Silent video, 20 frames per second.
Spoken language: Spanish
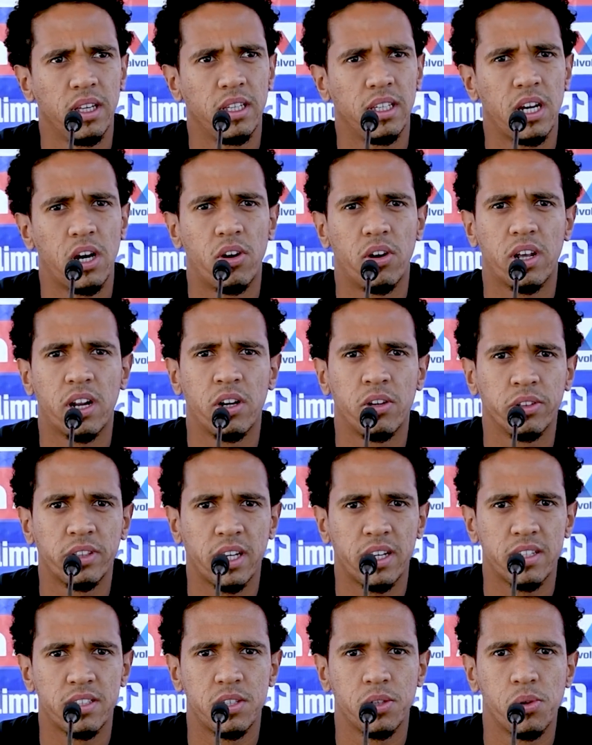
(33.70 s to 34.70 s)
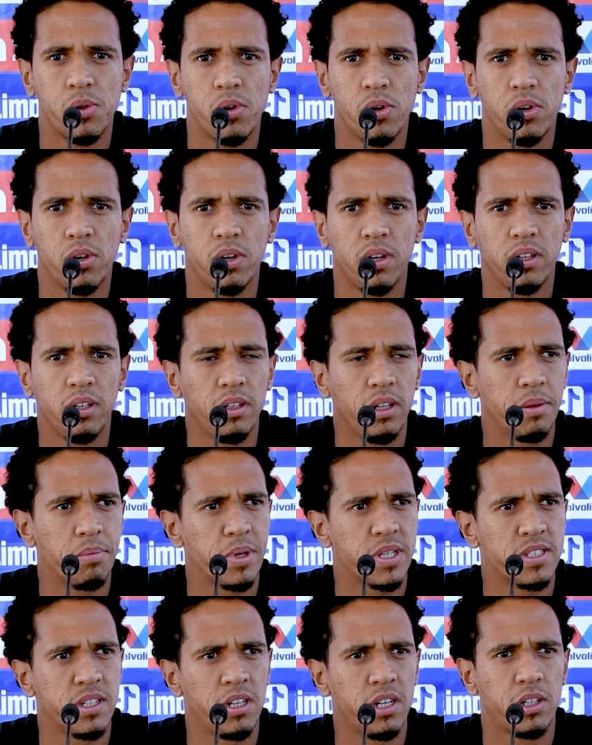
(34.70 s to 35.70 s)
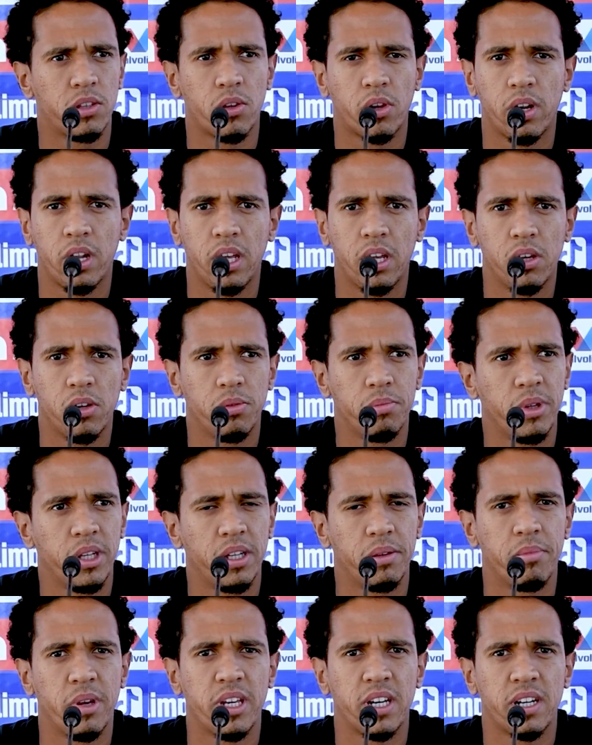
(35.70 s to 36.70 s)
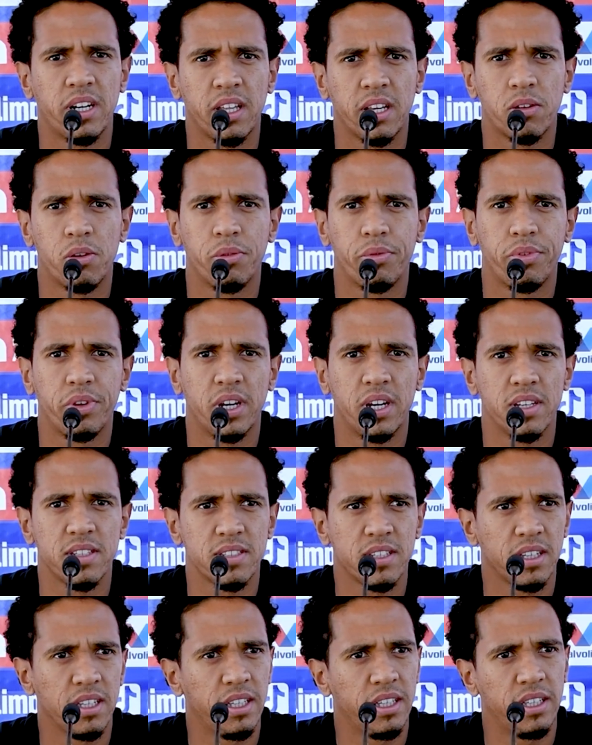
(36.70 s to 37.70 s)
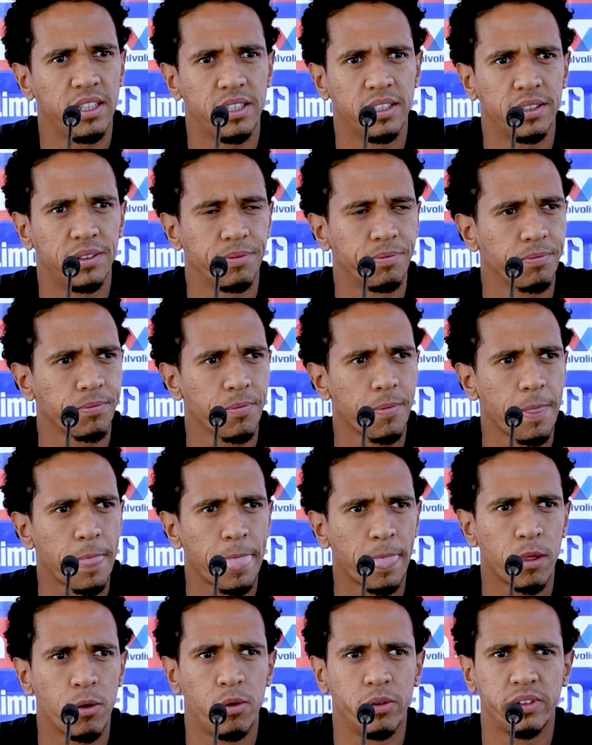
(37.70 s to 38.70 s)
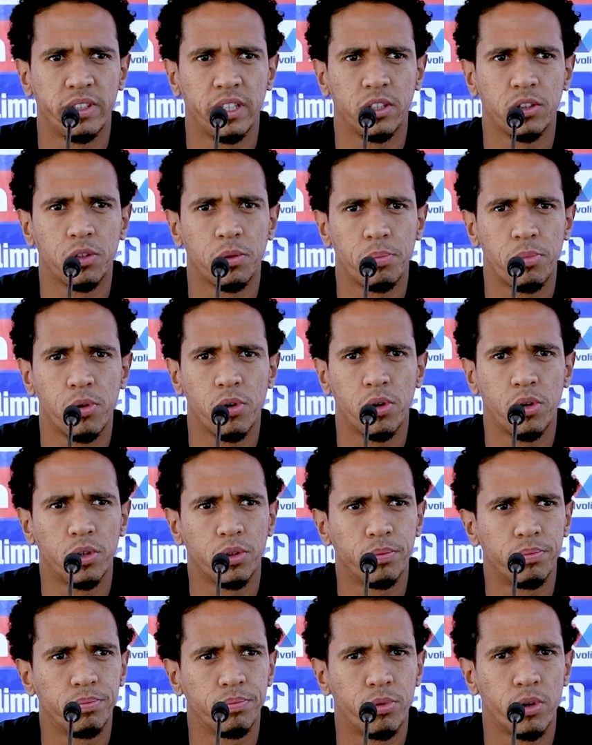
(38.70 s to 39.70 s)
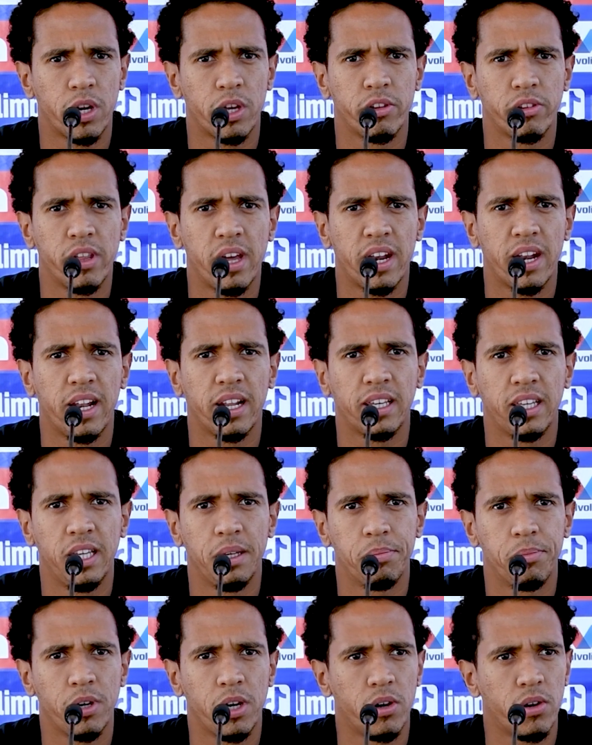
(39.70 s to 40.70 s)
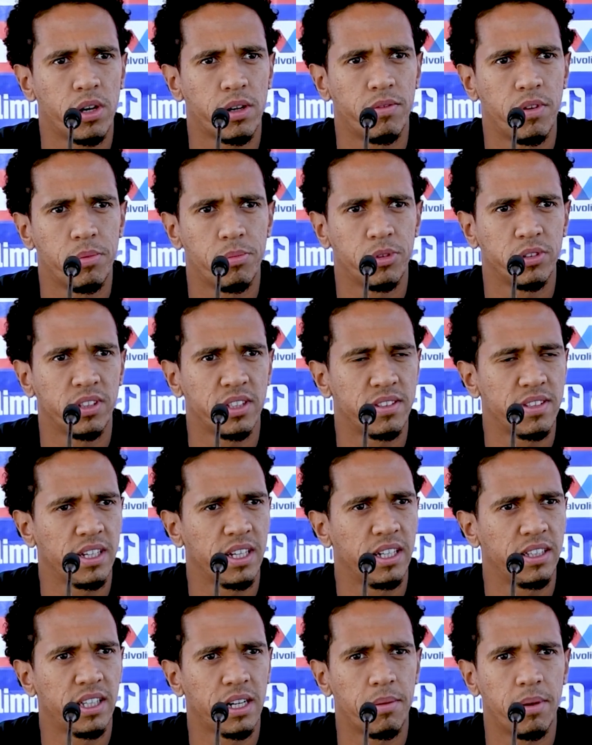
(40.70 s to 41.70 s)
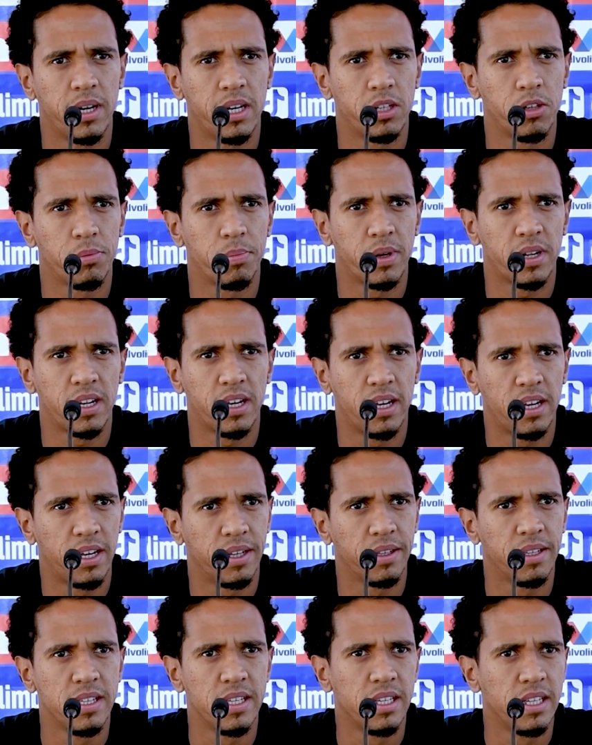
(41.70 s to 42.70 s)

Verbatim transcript: y ahora anotar ese gol, empezar en el torneo, me, llena de confianza y contento por, por, ayudar al equipo y ahora vamos a seguir trabajando para